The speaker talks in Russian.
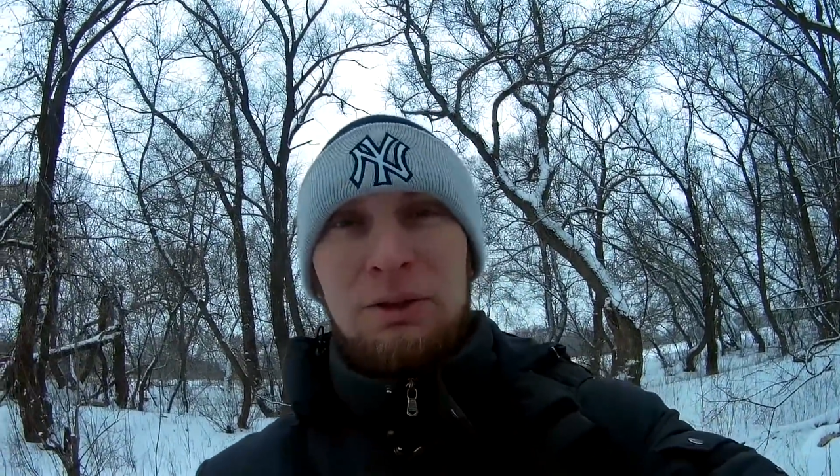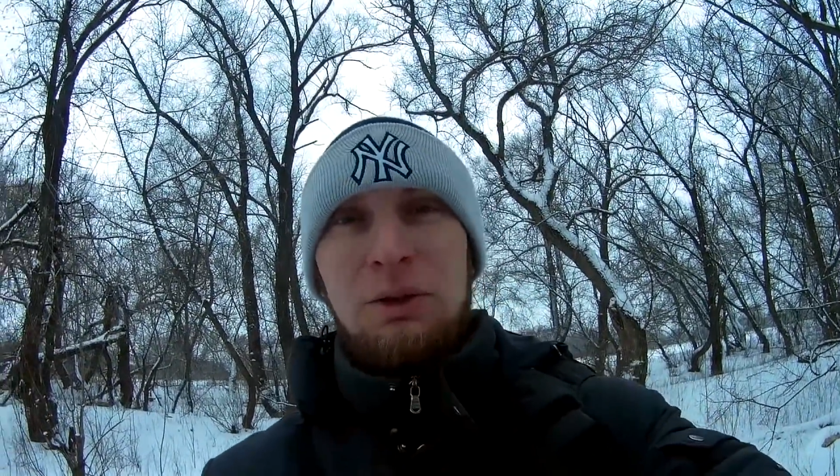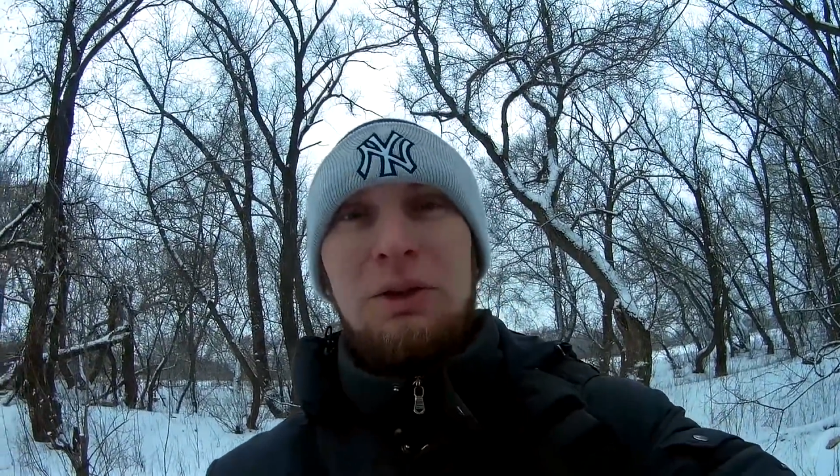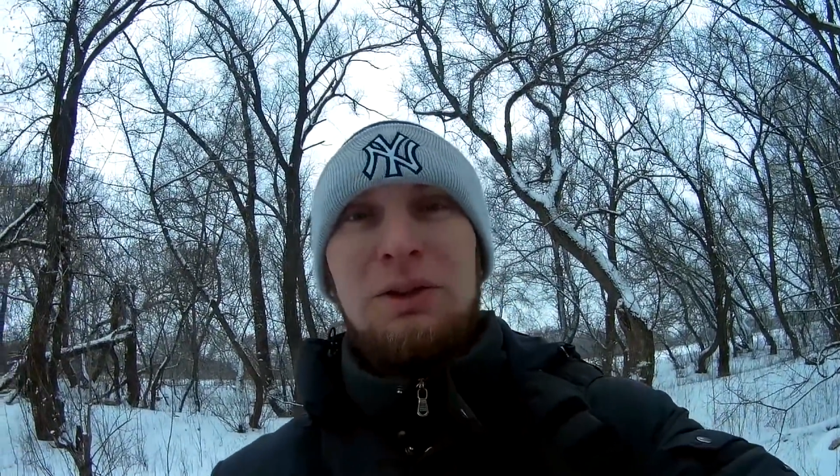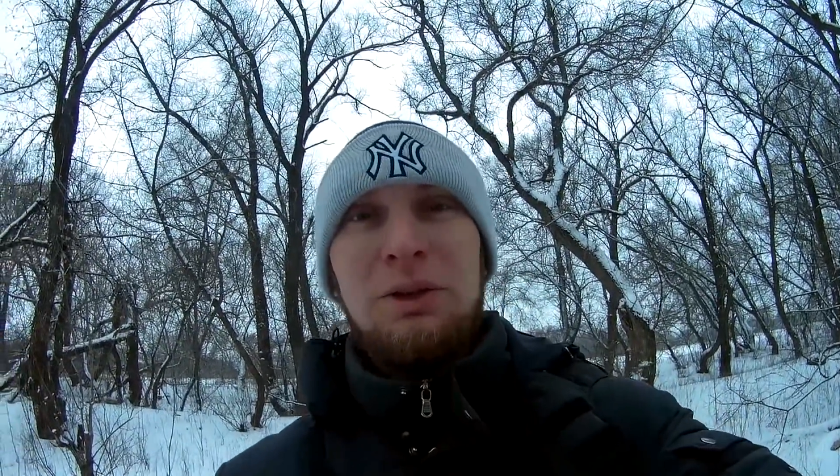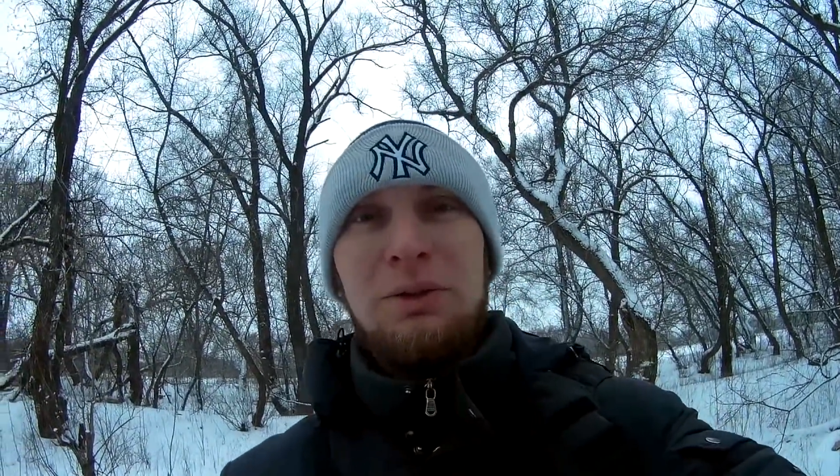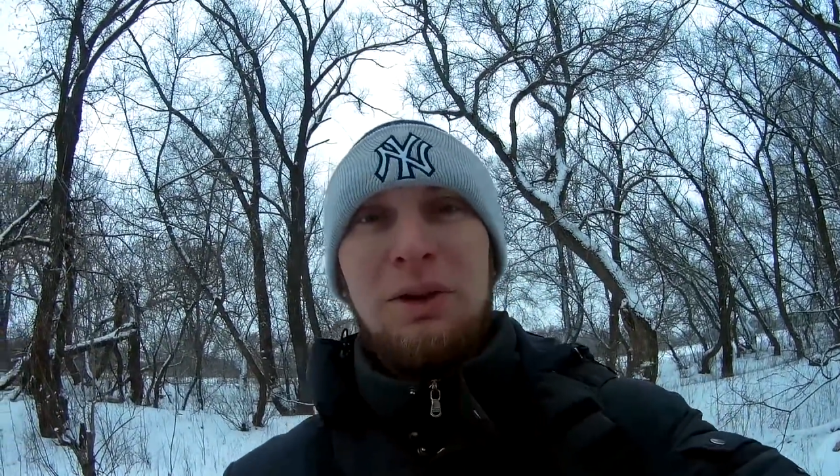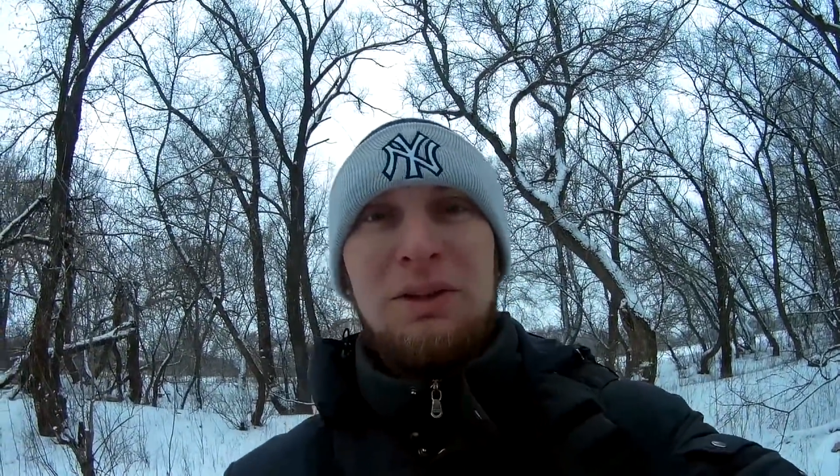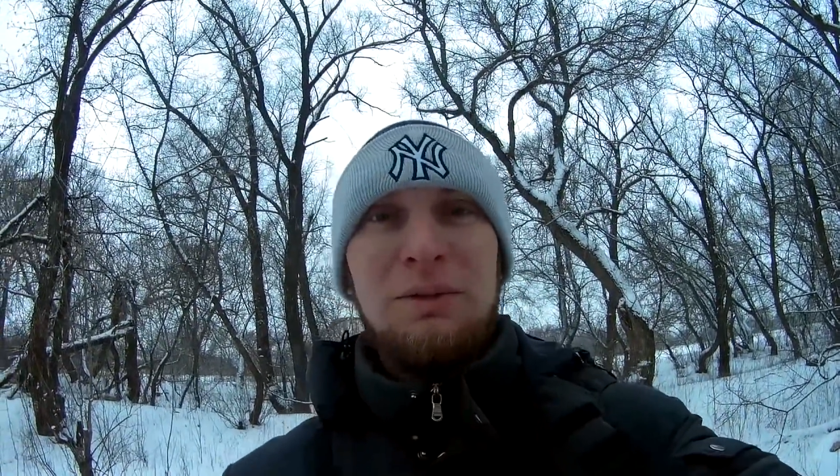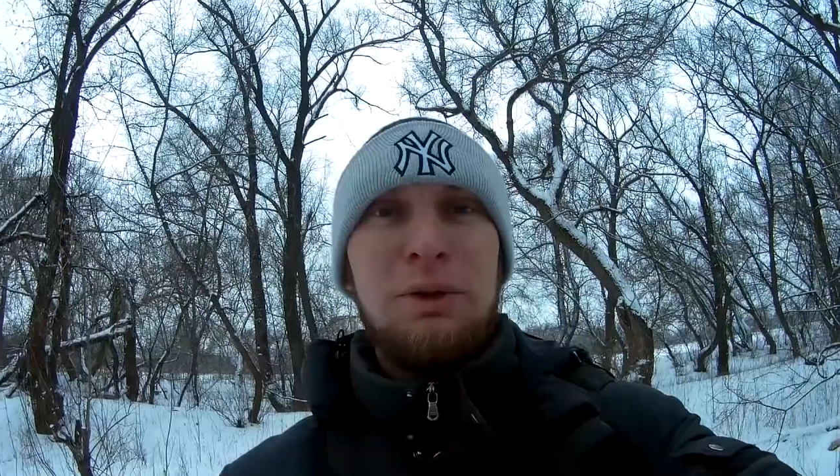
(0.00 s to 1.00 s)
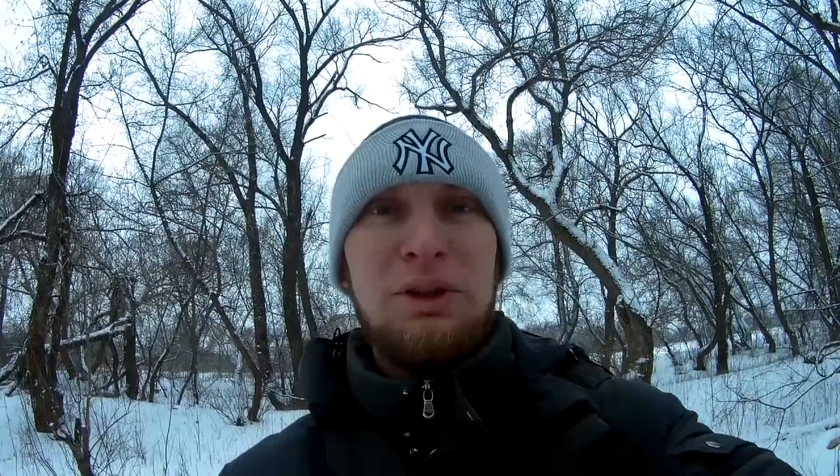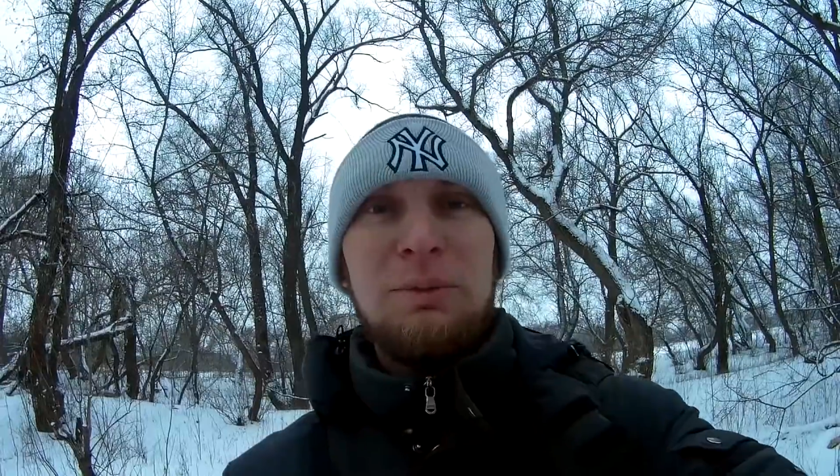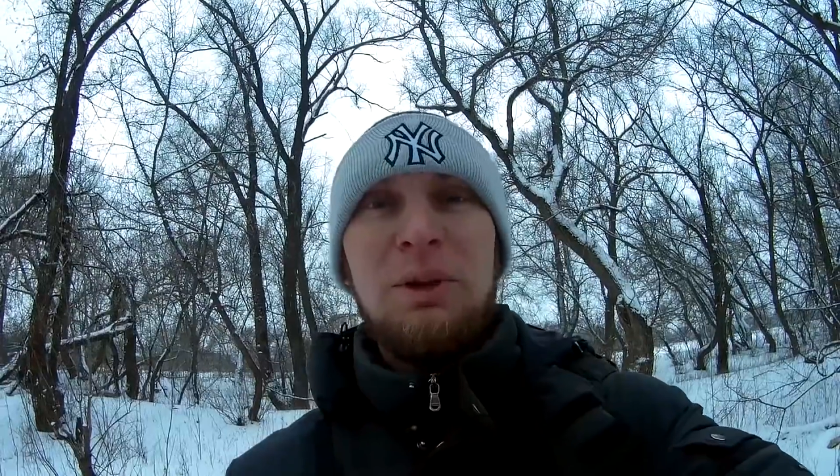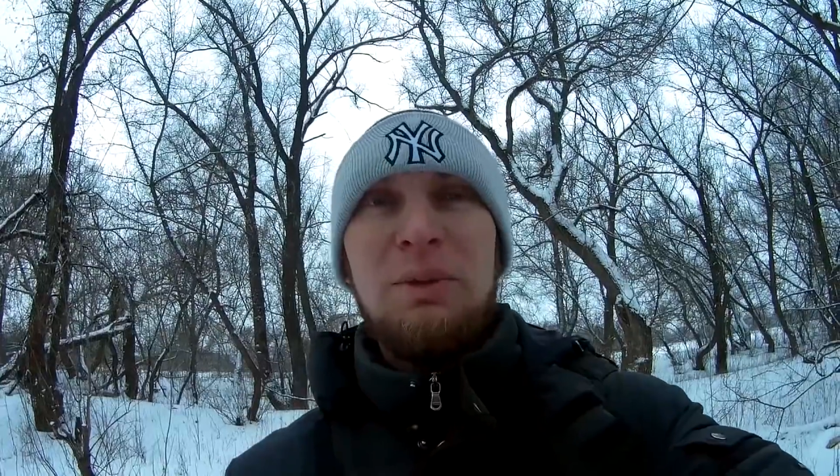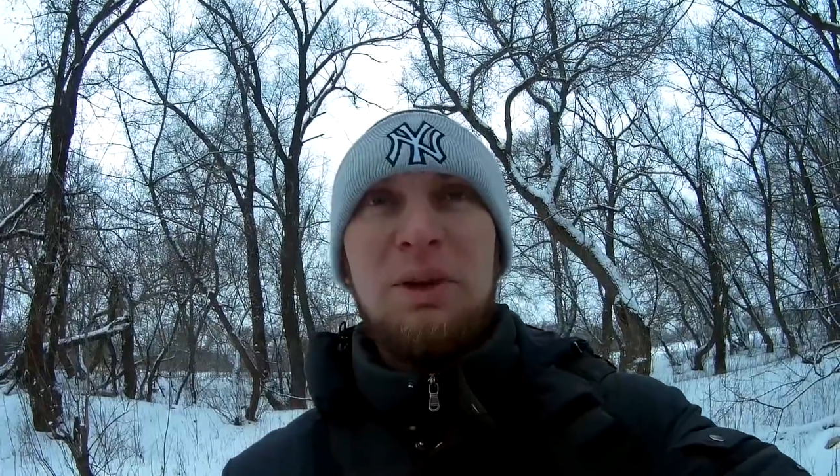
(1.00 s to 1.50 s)

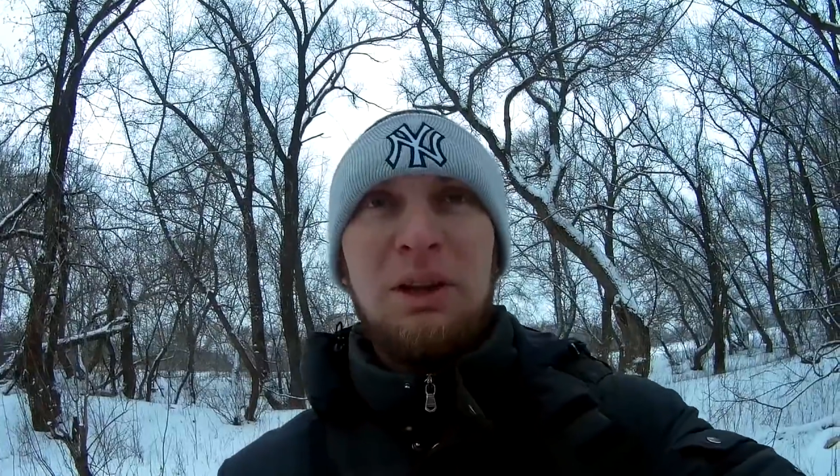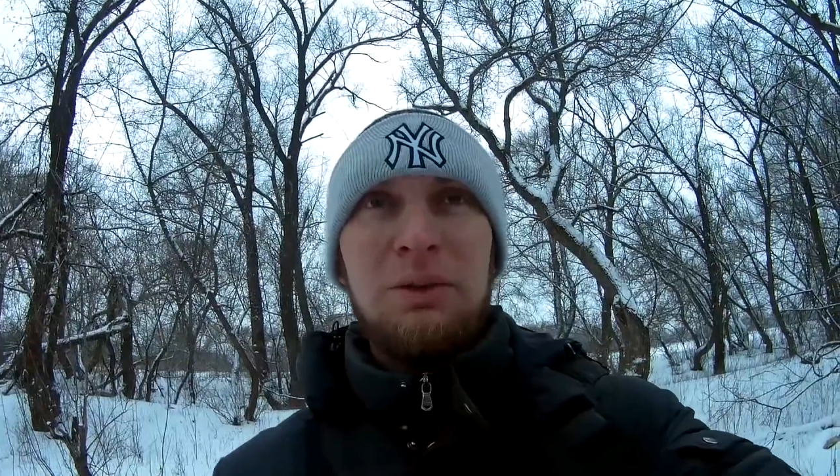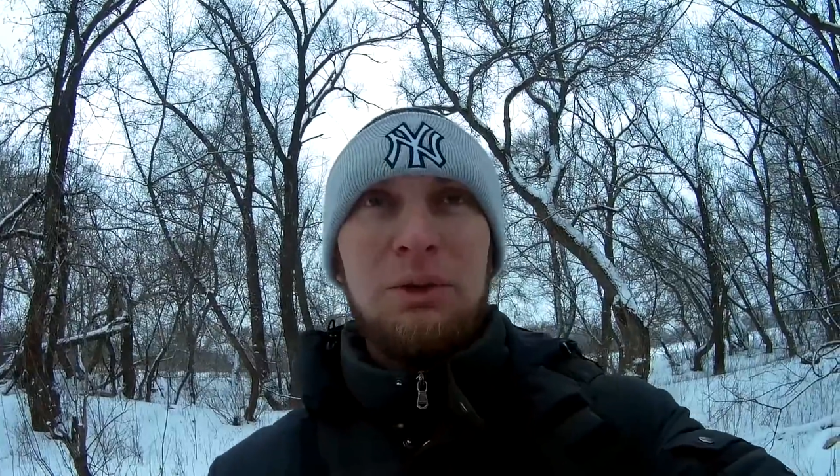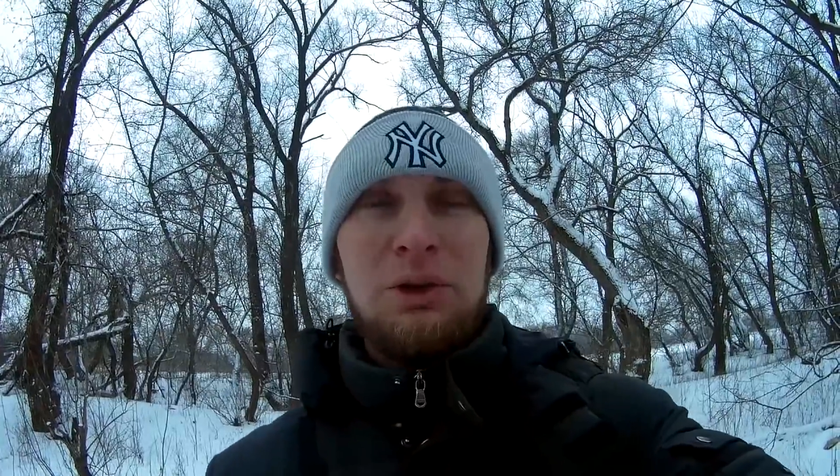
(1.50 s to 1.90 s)
0,128 миллиметров,